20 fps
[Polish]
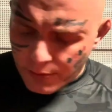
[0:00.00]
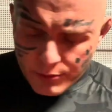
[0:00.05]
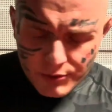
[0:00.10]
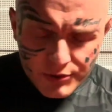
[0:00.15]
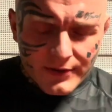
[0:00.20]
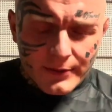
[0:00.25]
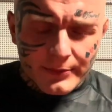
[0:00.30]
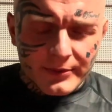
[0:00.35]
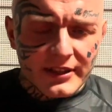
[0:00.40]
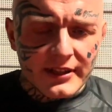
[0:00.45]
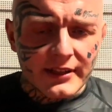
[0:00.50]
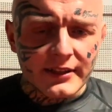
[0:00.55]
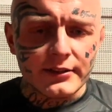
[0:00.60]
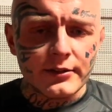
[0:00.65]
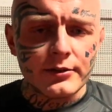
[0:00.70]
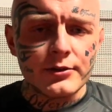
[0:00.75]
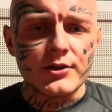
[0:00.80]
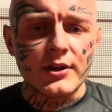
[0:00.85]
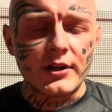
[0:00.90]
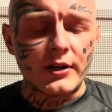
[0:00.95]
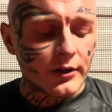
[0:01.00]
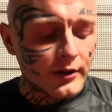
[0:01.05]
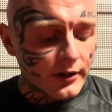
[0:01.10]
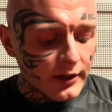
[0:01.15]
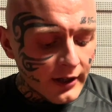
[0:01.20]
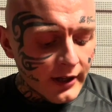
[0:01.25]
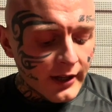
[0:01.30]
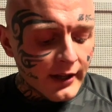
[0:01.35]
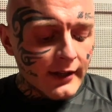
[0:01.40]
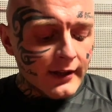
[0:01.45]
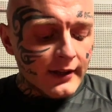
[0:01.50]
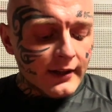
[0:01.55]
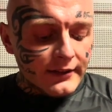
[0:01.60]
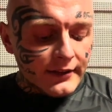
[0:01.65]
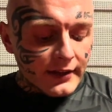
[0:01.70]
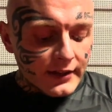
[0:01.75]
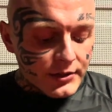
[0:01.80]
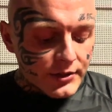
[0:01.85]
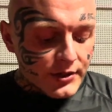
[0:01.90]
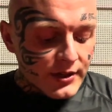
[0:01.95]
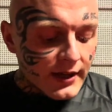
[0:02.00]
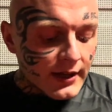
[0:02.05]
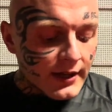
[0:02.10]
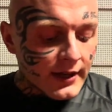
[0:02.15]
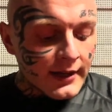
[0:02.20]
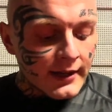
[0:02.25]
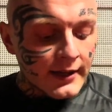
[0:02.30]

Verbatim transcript: używam tej ręki do niczego. Także